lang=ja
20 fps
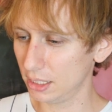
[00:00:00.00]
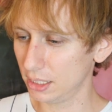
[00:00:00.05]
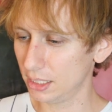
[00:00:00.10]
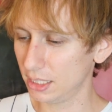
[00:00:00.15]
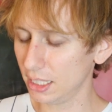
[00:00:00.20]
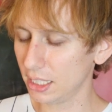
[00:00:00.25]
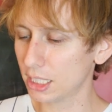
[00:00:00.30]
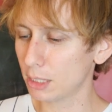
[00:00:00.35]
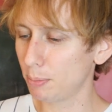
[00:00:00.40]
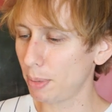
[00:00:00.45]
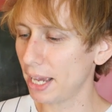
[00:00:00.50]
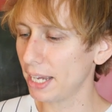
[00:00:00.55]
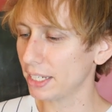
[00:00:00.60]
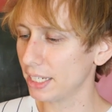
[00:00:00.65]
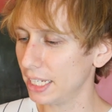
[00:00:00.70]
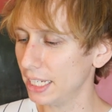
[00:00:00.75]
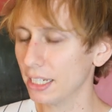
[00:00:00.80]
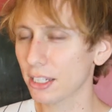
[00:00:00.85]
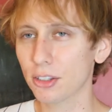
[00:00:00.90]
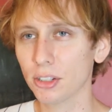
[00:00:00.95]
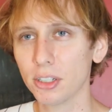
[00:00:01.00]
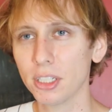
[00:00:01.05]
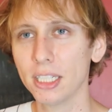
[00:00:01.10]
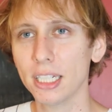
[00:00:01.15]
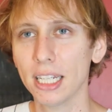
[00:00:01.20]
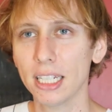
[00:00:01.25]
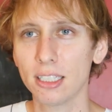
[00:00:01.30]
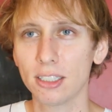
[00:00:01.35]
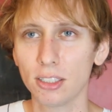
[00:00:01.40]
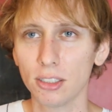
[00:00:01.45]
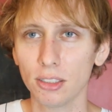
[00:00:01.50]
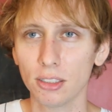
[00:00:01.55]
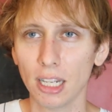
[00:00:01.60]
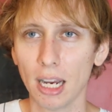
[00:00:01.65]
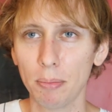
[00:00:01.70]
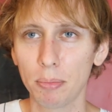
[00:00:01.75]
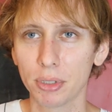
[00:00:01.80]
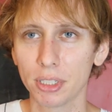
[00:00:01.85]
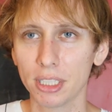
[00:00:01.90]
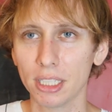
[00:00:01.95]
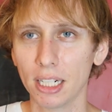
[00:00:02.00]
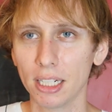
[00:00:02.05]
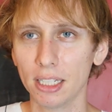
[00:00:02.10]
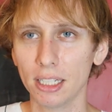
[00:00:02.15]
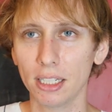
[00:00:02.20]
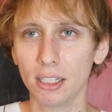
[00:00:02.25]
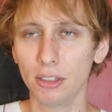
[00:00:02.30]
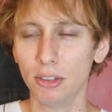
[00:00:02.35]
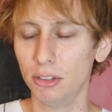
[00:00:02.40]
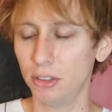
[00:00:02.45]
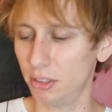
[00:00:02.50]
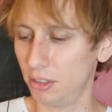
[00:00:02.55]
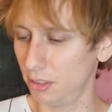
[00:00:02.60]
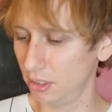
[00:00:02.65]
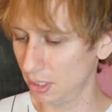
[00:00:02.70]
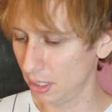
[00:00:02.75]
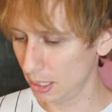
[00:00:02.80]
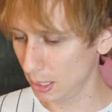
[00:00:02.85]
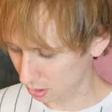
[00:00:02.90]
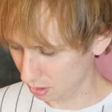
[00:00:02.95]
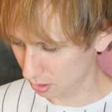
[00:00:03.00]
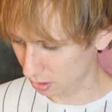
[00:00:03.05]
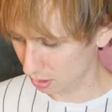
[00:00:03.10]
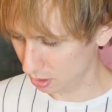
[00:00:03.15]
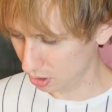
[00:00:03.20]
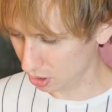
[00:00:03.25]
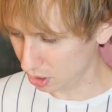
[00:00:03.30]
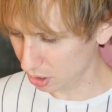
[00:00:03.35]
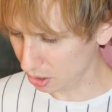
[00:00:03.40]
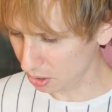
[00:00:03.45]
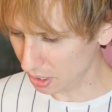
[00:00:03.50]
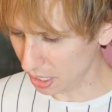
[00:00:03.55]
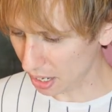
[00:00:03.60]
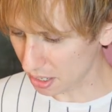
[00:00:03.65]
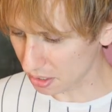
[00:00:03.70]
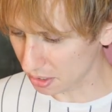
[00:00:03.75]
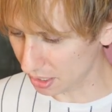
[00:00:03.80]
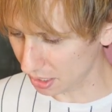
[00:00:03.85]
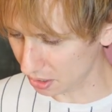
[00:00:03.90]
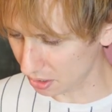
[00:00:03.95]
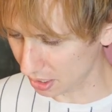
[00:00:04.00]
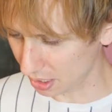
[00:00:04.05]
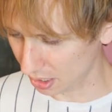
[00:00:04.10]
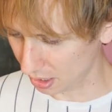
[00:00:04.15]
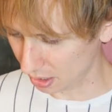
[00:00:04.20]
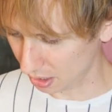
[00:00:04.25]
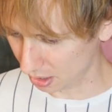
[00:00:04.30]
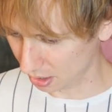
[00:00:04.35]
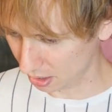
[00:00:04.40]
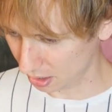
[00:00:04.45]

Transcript: Six Pack in 30 Days というアプリなんだけど、種類あるんだよね。